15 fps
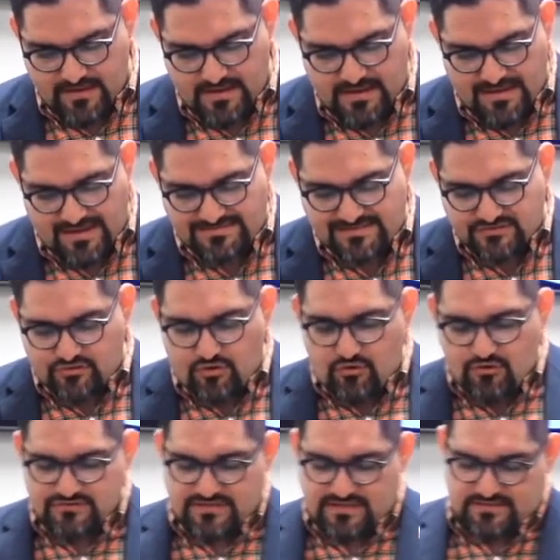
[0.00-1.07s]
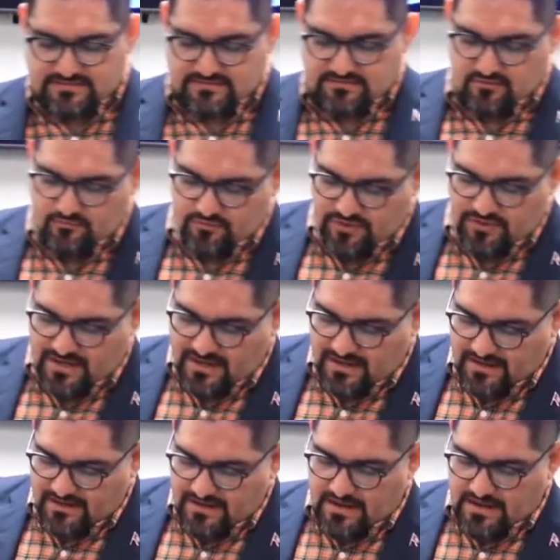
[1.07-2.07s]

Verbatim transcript: Y estas cosas, como dije,